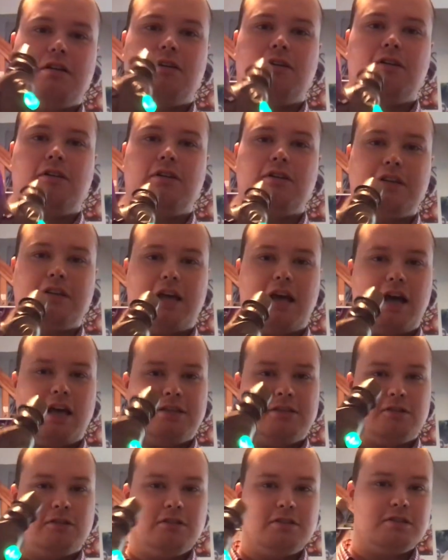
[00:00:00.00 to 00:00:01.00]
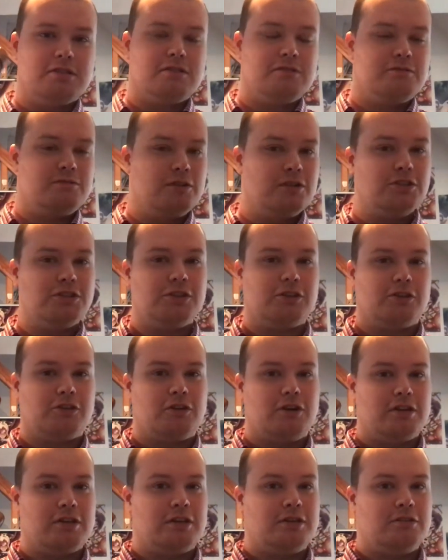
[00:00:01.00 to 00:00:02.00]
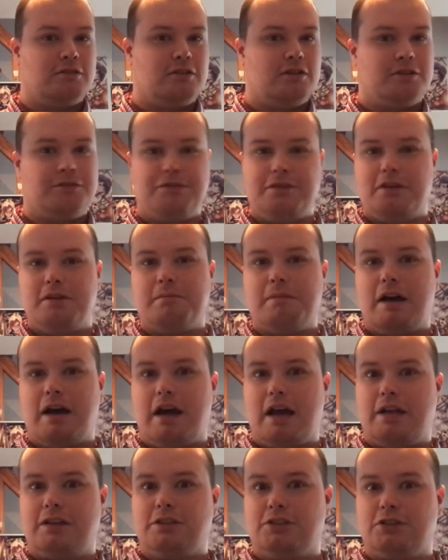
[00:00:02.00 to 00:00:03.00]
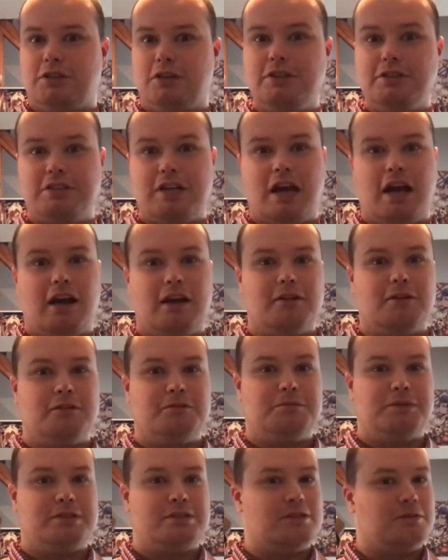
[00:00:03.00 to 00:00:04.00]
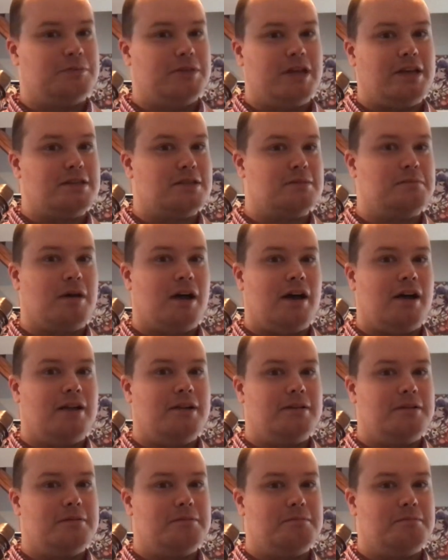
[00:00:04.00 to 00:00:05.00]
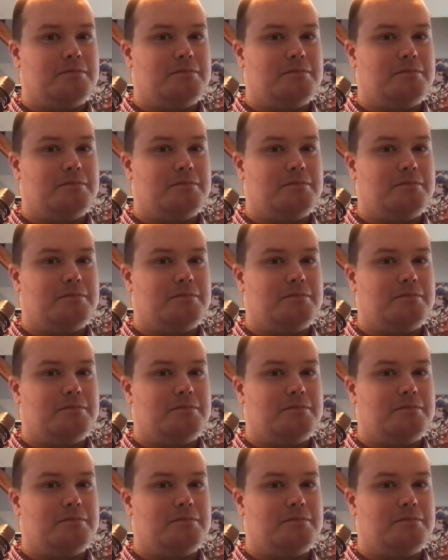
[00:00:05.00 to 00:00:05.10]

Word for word: Und ansonsten wünsche ich euch heute natürlich wie immer einen schönen Tag und bis zum nächsten Mal.